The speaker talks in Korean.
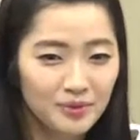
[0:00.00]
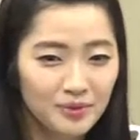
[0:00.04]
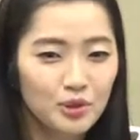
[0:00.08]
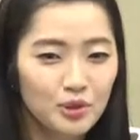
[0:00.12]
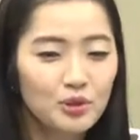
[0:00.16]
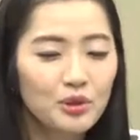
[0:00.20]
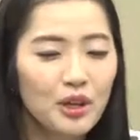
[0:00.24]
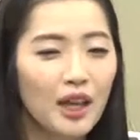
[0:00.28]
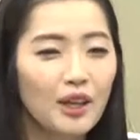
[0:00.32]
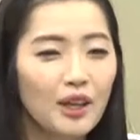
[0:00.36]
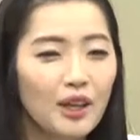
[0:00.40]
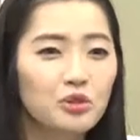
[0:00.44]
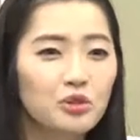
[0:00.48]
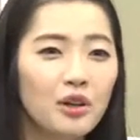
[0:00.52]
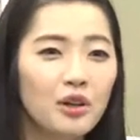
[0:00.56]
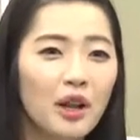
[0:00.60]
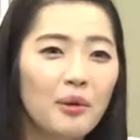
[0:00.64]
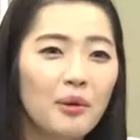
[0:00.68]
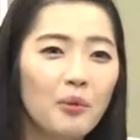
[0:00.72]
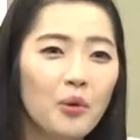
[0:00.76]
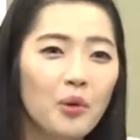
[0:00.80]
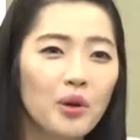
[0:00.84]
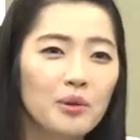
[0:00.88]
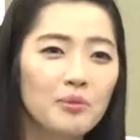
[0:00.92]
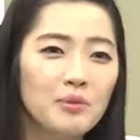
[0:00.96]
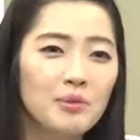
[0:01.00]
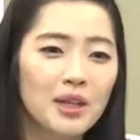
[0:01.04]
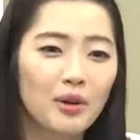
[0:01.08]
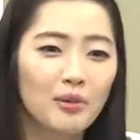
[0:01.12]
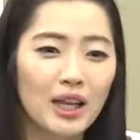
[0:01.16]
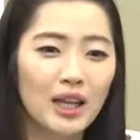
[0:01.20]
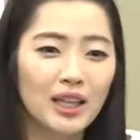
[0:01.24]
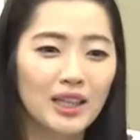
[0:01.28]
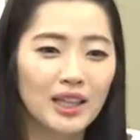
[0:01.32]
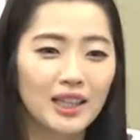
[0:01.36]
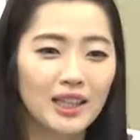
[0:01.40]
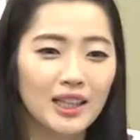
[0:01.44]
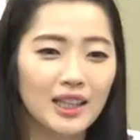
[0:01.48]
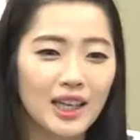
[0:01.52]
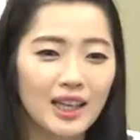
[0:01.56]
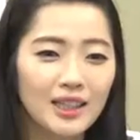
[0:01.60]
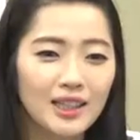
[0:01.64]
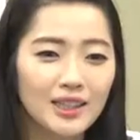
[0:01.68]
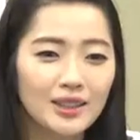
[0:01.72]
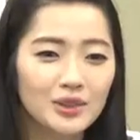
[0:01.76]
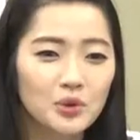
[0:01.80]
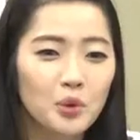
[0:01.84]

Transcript: 둘의, 둘의 모임이라고 안 하나?